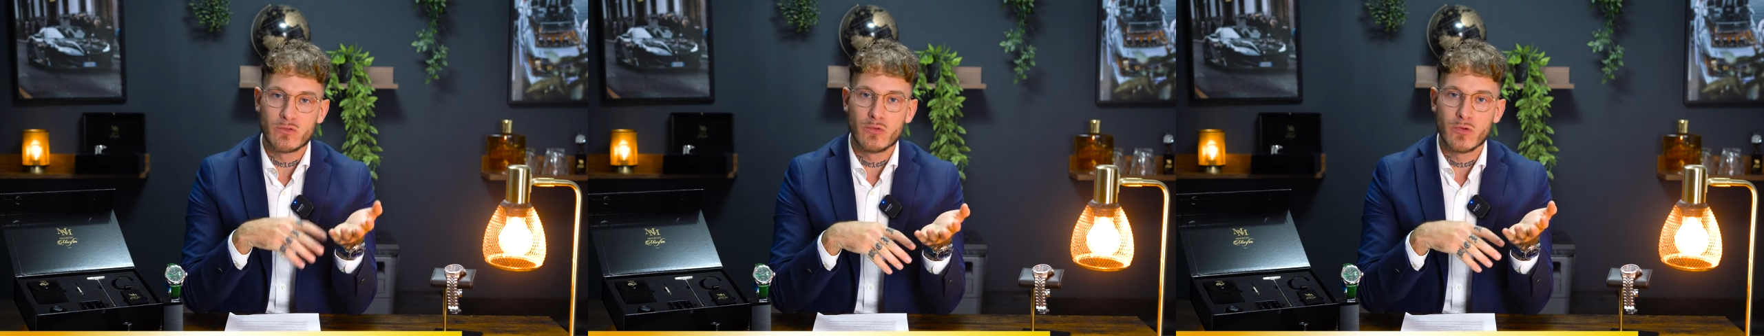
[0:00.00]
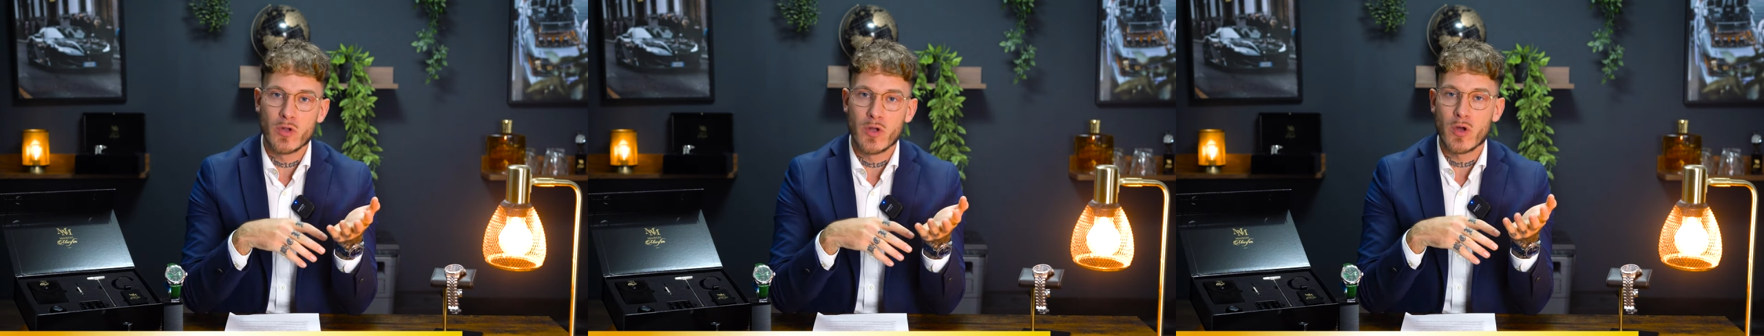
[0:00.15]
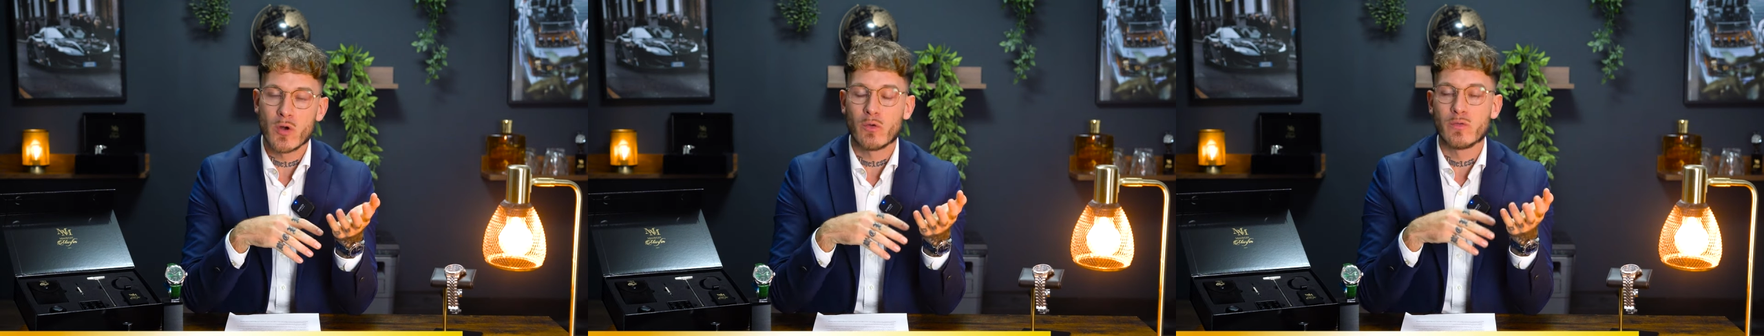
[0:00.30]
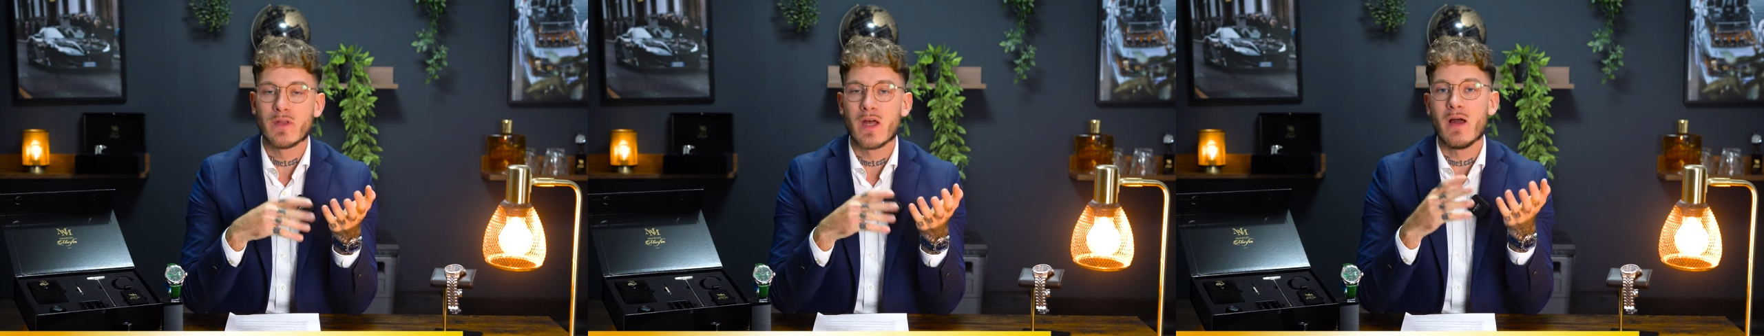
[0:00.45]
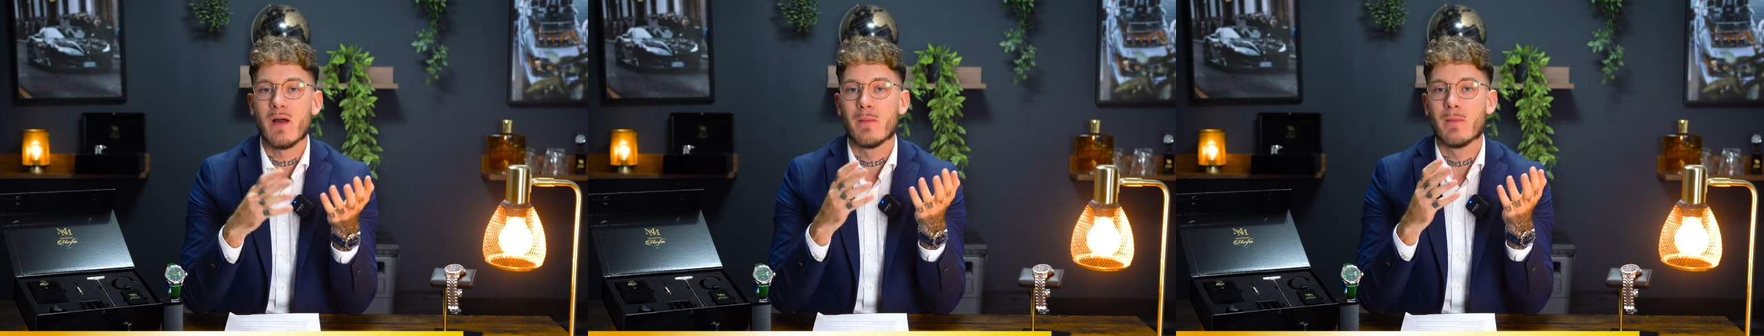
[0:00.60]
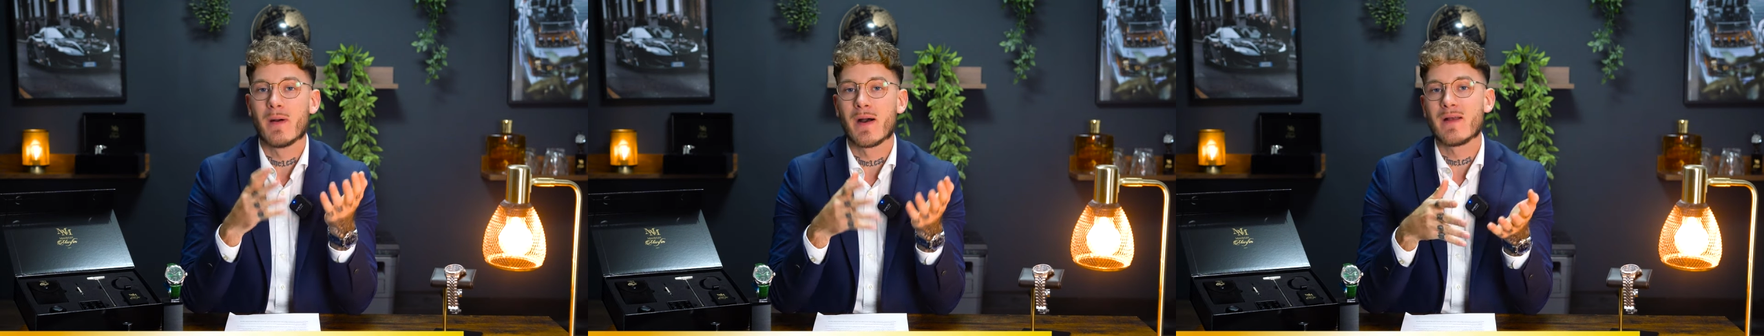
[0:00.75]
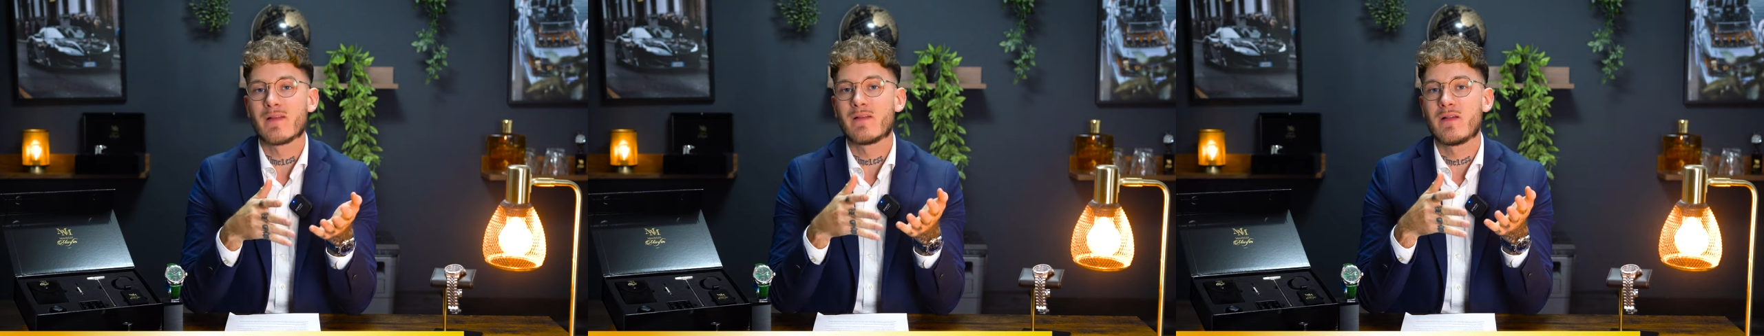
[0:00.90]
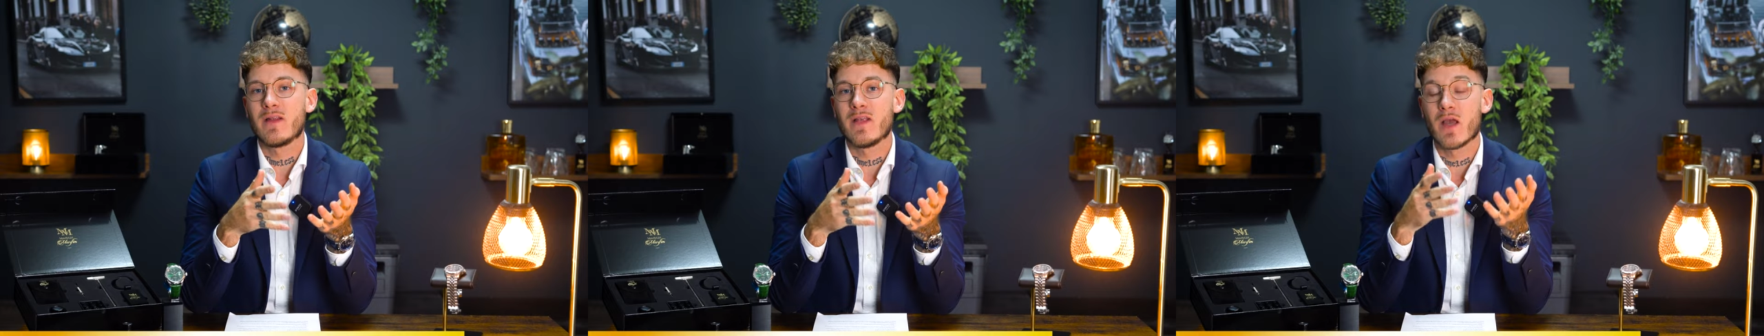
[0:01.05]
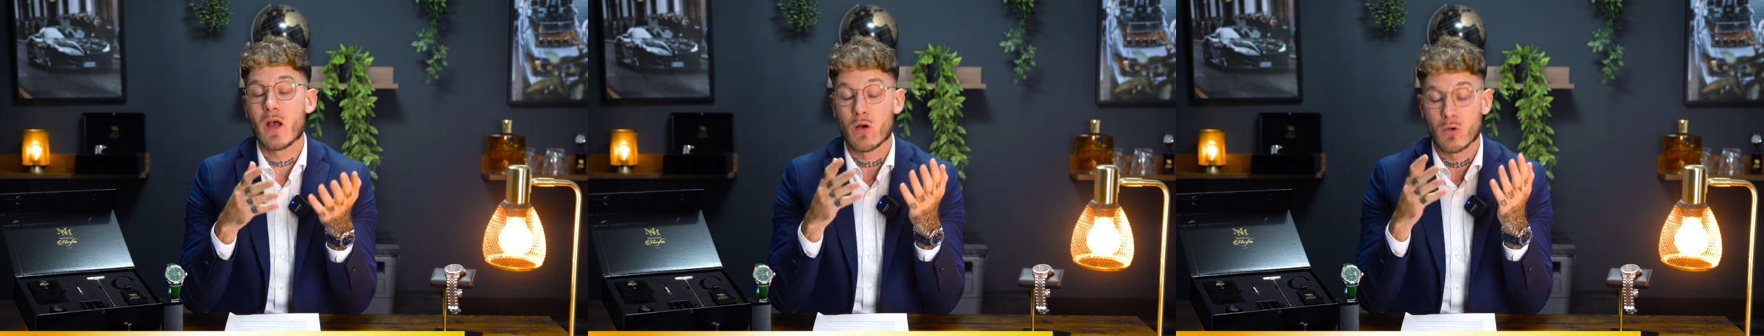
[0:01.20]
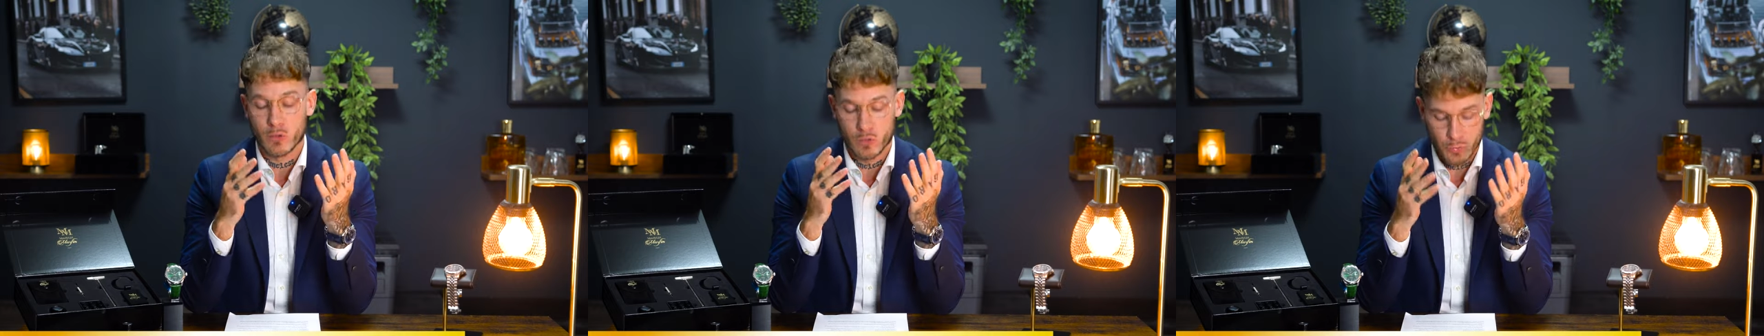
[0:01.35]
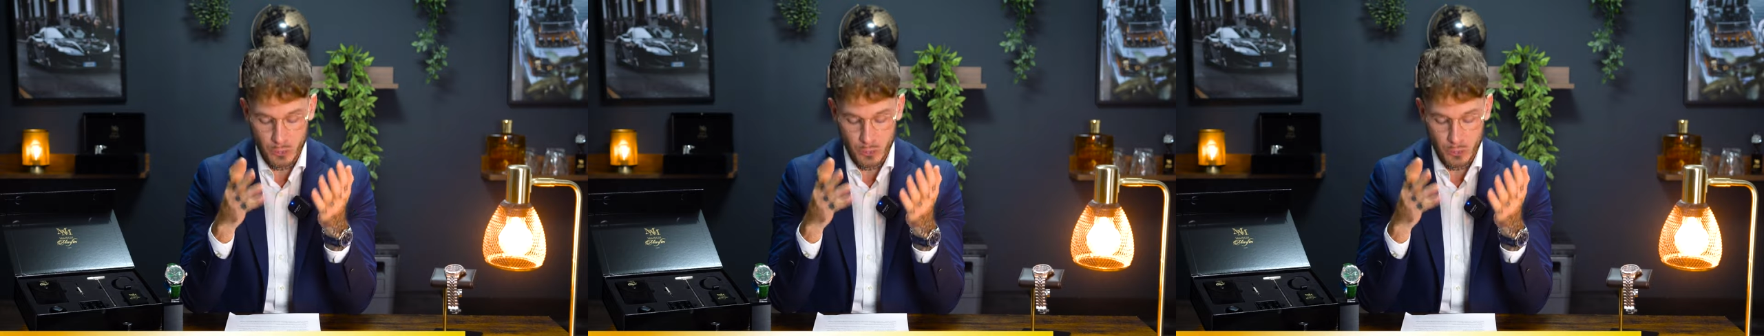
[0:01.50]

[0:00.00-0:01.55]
couleurs, on a un bracelet en